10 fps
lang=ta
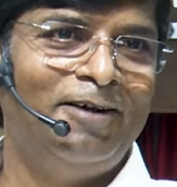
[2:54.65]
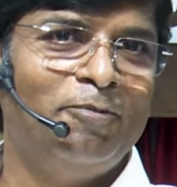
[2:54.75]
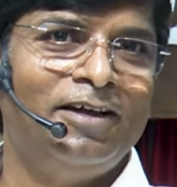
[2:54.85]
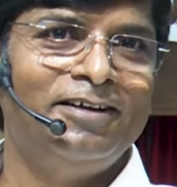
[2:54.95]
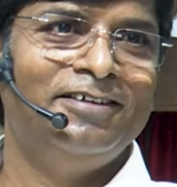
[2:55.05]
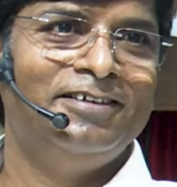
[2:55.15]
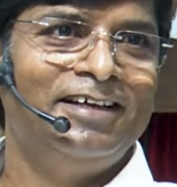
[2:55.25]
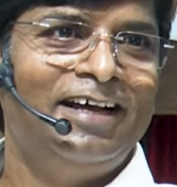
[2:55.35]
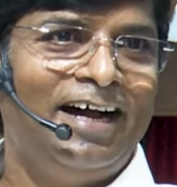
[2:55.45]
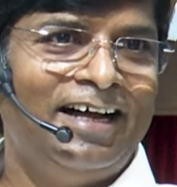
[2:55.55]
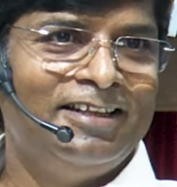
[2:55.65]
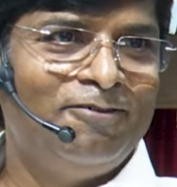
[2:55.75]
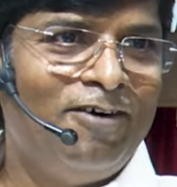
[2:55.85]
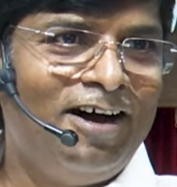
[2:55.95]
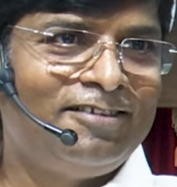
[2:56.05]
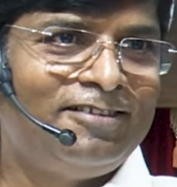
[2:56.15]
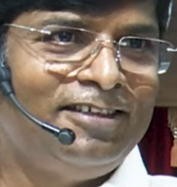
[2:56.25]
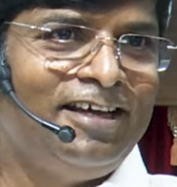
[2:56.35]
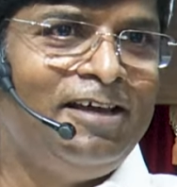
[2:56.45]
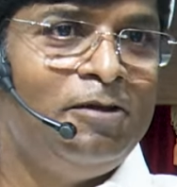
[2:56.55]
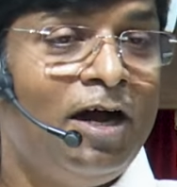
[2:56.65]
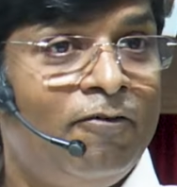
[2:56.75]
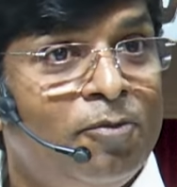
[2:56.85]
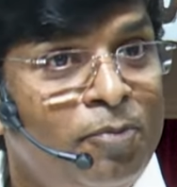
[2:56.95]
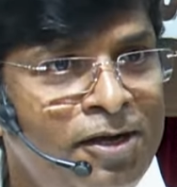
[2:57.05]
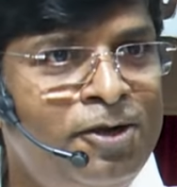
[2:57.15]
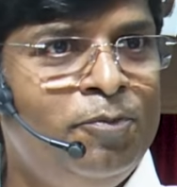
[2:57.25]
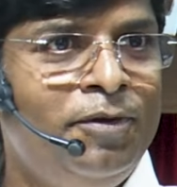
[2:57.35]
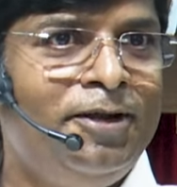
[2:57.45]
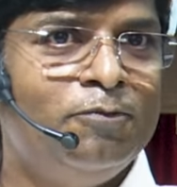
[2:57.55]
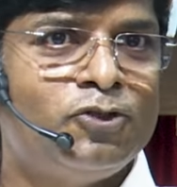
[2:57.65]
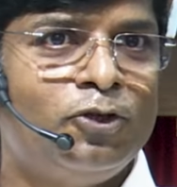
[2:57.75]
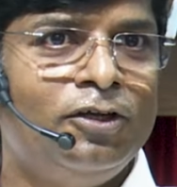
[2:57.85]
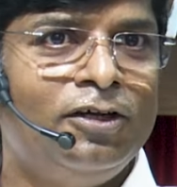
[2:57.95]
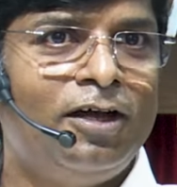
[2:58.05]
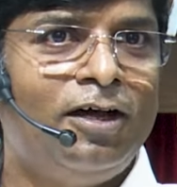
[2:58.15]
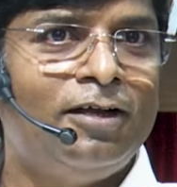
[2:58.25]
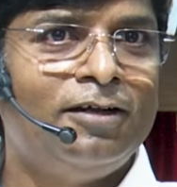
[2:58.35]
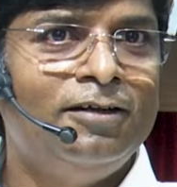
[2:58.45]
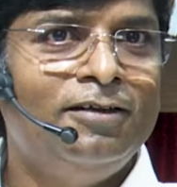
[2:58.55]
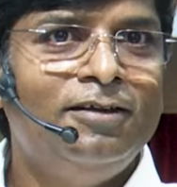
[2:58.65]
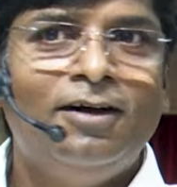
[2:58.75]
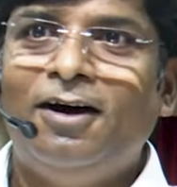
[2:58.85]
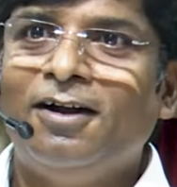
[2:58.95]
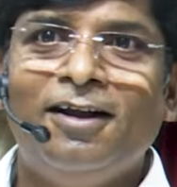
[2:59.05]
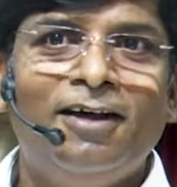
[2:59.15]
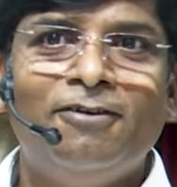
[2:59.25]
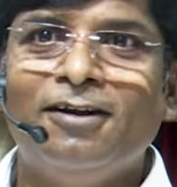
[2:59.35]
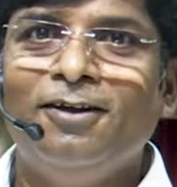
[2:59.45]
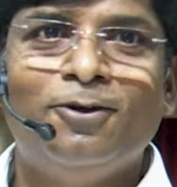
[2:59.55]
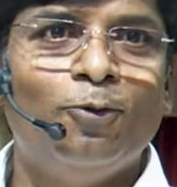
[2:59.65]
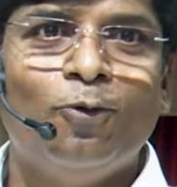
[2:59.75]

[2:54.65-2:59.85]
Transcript: ஆமே அந்த வார்த்தையை அவர் மீண்டும் மீண்டும் சொல்லுகிறார் ஆனால் அவர்களுக்கு